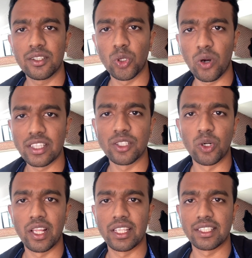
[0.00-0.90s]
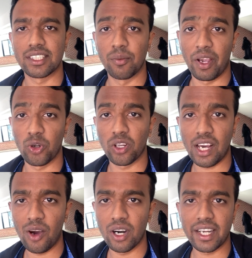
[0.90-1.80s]
দৌড়াইতে দৌড়াইতে আসলাম এখনো
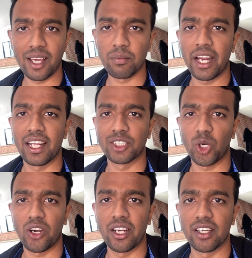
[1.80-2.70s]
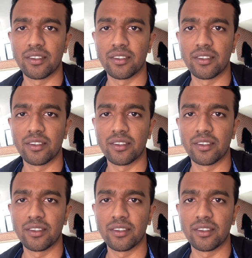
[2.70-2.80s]
খাওয়ার টাইম পাই নাই সকালে